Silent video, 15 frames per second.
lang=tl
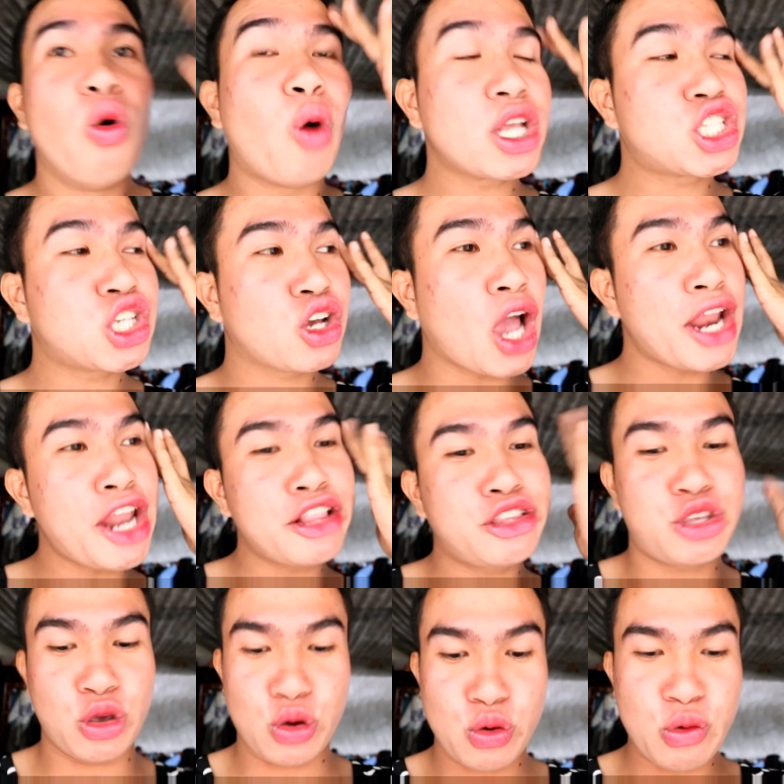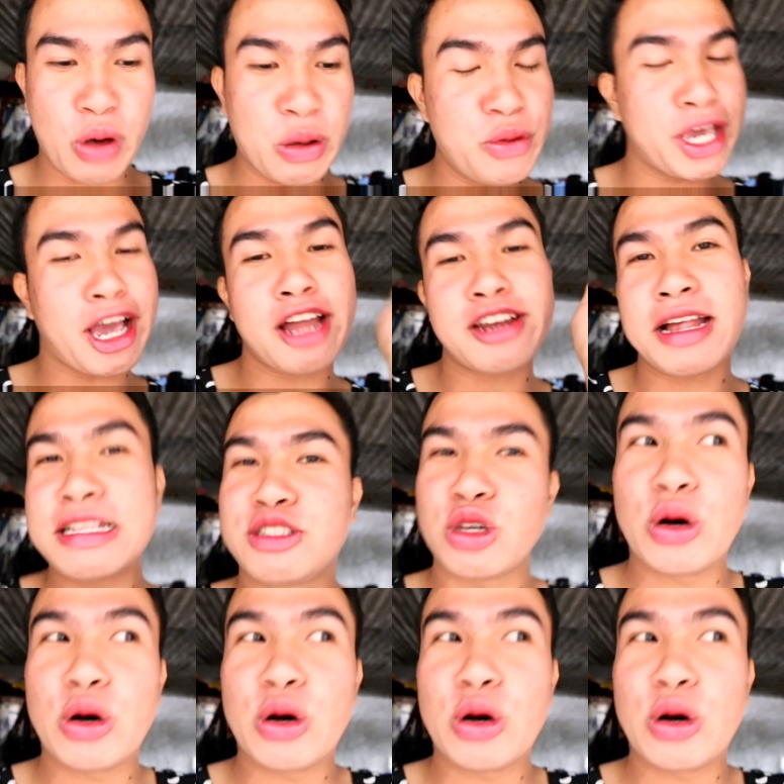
what you gonna do, what we gonna